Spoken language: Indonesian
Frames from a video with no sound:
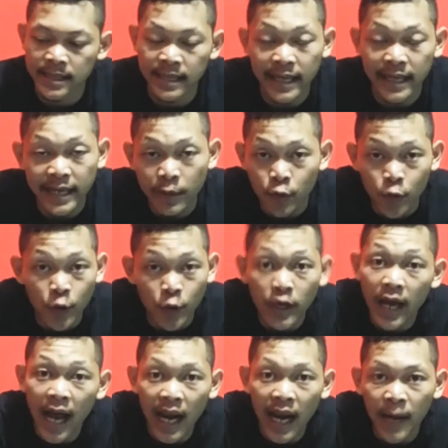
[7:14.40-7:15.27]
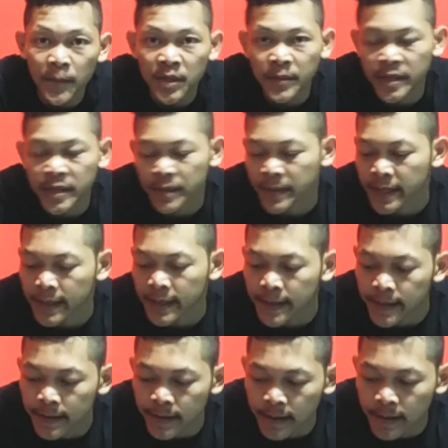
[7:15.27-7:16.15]
sendiri untuk di alam teman-teman.
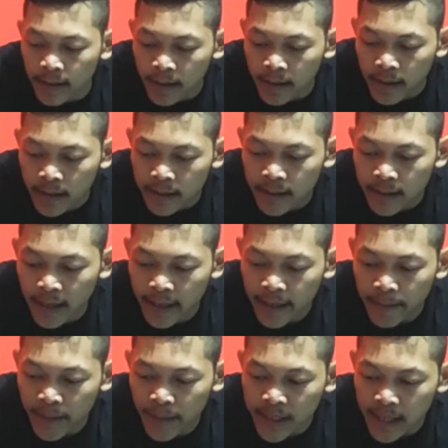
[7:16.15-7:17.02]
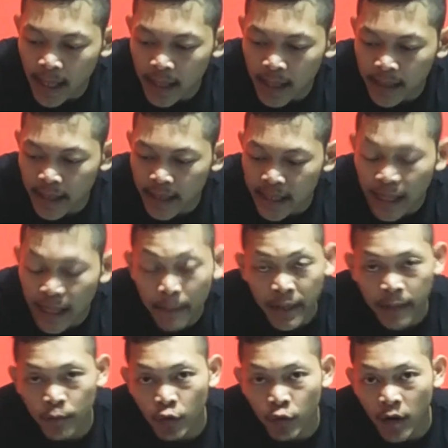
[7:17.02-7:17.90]
Jadi misalnya kita
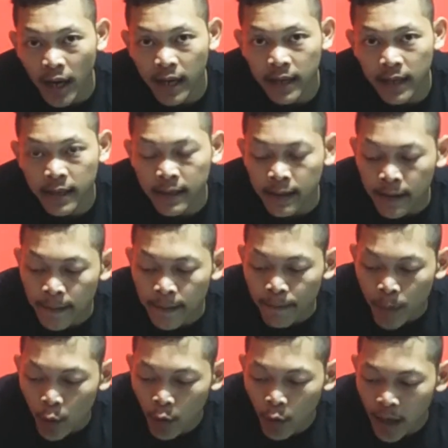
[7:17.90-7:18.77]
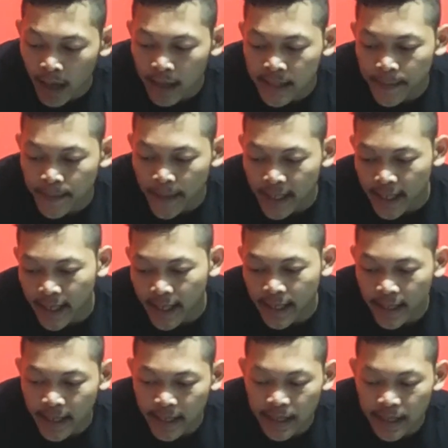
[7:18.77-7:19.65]
menemukan ular
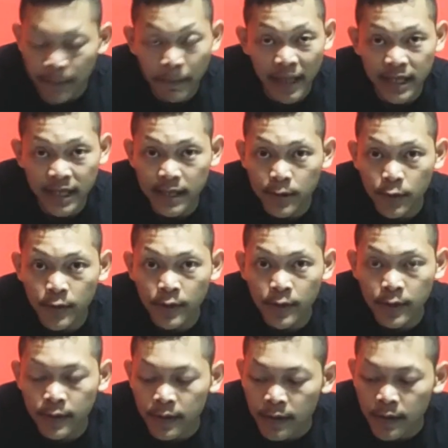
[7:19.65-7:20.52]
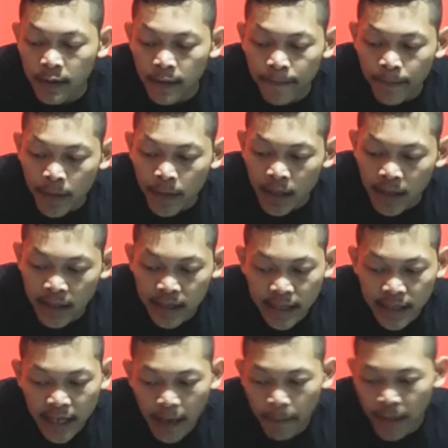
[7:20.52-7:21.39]
seperti ini di tempat itu,
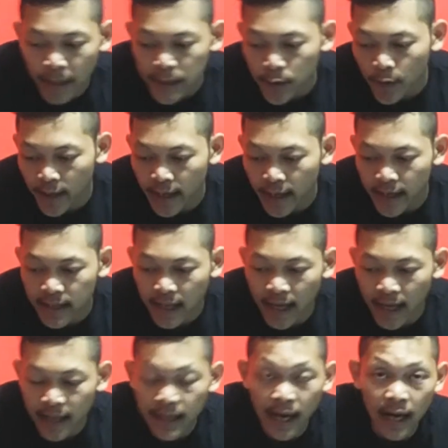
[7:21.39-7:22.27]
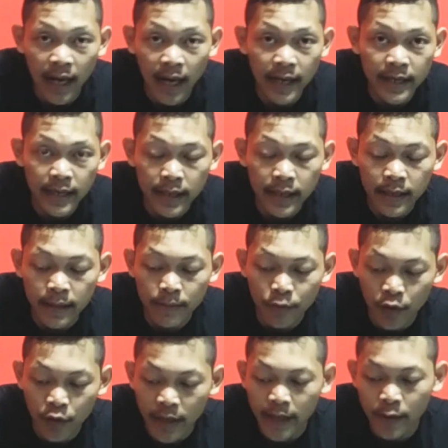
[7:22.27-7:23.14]
ketika besoknya kita datang lagi,
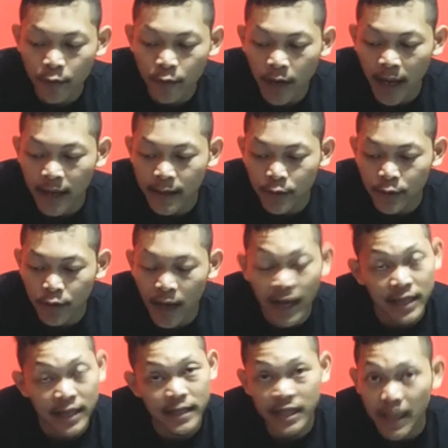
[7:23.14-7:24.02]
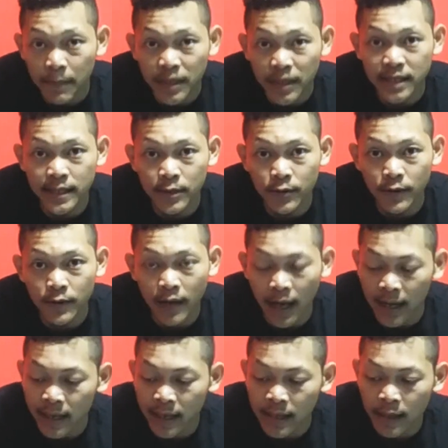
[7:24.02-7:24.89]
mungkin ular itu akan tetap di situ
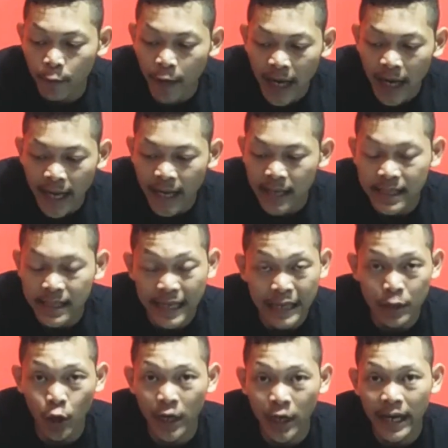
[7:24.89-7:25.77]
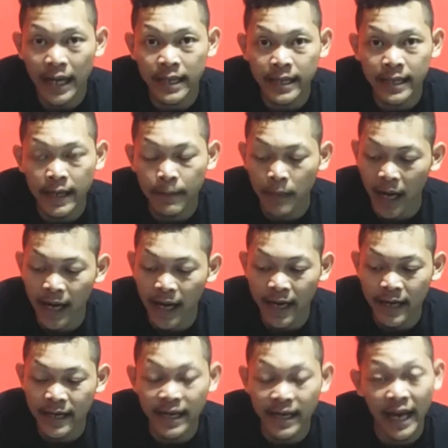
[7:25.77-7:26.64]
karena wilayah teritorialnya
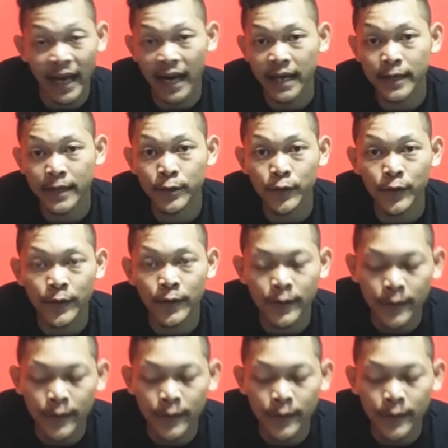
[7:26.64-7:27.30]
berada di daerah itu.